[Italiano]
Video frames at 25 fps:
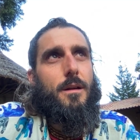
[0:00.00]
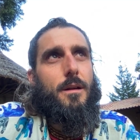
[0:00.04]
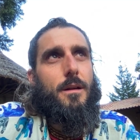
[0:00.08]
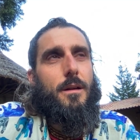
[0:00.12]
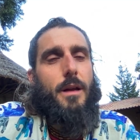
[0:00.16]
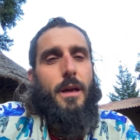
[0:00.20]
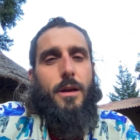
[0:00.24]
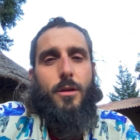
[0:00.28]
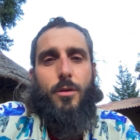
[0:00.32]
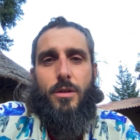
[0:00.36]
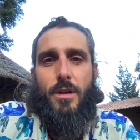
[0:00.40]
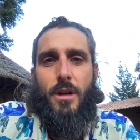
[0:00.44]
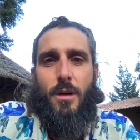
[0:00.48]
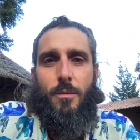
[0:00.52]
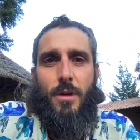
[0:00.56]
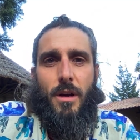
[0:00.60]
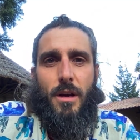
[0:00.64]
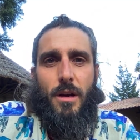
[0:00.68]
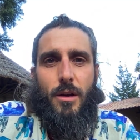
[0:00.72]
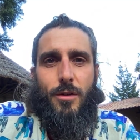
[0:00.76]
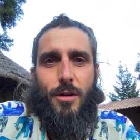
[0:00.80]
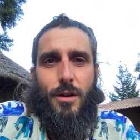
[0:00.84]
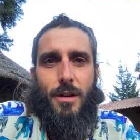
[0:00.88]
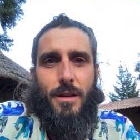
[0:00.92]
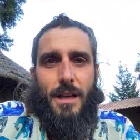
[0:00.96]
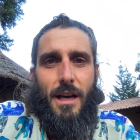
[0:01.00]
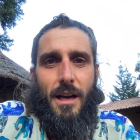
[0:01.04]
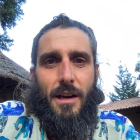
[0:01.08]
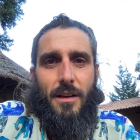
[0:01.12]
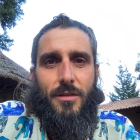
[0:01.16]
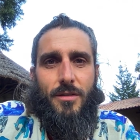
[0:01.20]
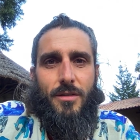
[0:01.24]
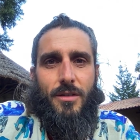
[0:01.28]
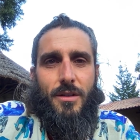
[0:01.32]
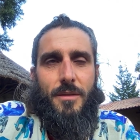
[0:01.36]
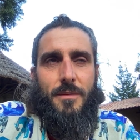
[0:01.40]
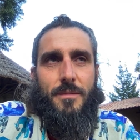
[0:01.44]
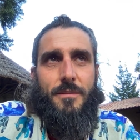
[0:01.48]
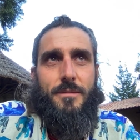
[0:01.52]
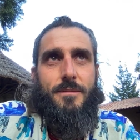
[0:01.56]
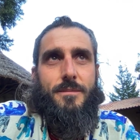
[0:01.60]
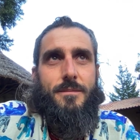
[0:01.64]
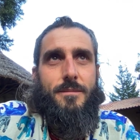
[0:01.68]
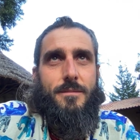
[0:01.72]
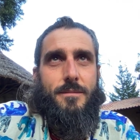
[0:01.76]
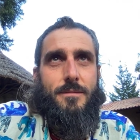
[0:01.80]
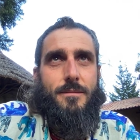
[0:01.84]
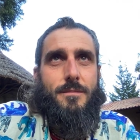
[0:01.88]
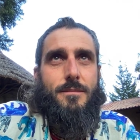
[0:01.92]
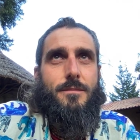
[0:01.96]
Le aiutiamo a ricordarsi,
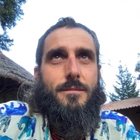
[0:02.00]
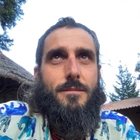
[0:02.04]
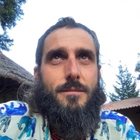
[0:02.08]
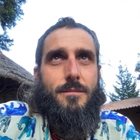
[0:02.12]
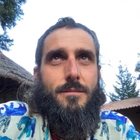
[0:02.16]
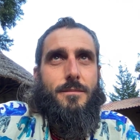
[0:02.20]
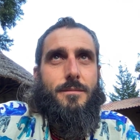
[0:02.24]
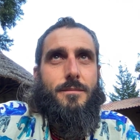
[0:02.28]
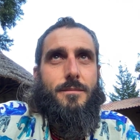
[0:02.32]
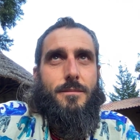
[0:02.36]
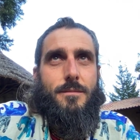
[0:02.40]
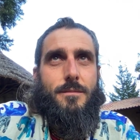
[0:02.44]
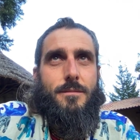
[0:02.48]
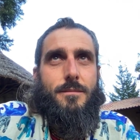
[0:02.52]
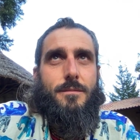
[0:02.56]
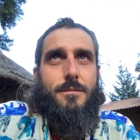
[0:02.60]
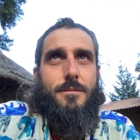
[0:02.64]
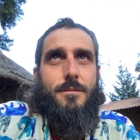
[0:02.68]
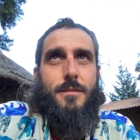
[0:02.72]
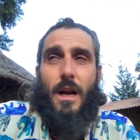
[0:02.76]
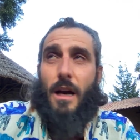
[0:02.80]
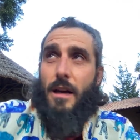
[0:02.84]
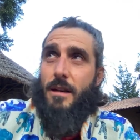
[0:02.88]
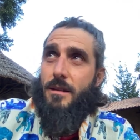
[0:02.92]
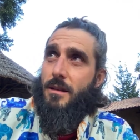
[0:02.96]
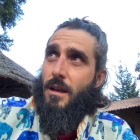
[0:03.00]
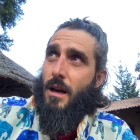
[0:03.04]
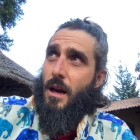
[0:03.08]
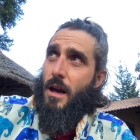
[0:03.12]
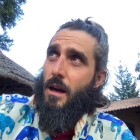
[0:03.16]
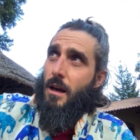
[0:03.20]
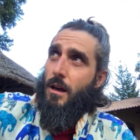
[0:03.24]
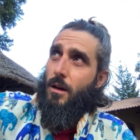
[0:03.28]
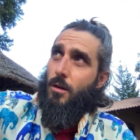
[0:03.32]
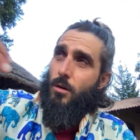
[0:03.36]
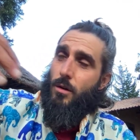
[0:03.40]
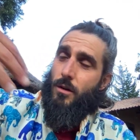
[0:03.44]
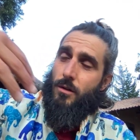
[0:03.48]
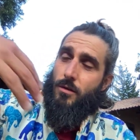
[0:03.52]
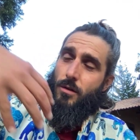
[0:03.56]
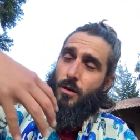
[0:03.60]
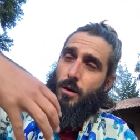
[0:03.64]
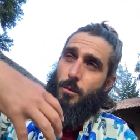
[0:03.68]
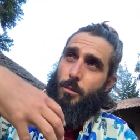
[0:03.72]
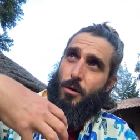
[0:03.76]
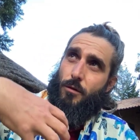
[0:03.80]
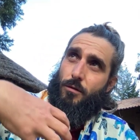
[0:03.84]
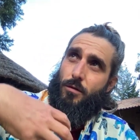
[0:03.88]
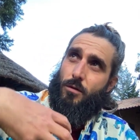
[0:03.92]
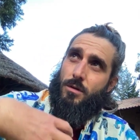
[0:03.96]
a entrare in connessione
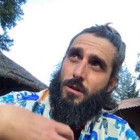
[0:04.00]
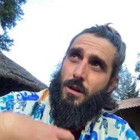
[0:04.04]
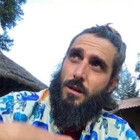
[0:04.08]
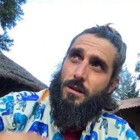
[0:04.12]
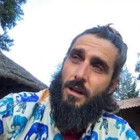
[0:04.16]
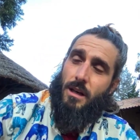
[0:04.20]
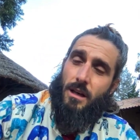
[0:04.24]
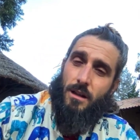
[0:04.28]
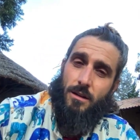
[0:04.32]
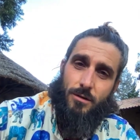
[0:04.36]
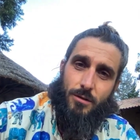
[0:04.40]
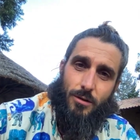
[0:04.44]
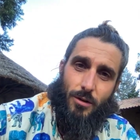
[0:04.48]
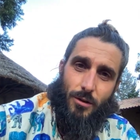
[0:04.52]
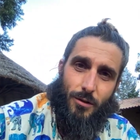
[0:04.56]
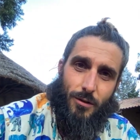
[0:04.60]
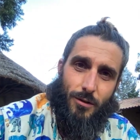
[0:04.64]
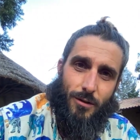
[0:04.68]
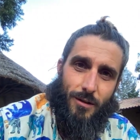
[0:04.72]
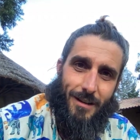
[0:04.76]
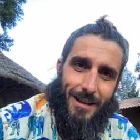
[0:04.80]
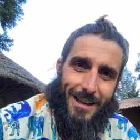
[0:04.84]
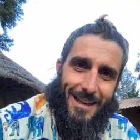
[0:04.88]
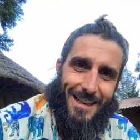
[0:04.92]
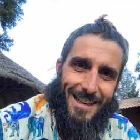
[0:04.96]
profonda dentro,